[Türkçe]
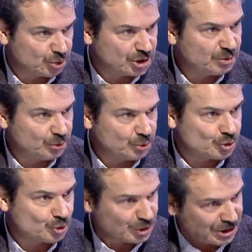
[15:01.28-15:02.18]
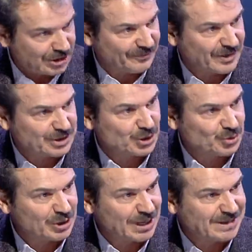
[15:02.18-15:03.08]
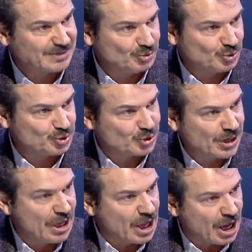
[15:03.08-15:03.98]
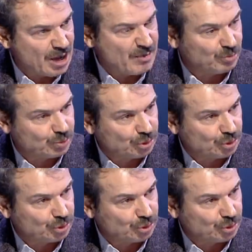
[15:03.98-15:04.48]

Türkiye bir üs. Özellikle Fatsa'nın yarası bir üs. Tabii. Ama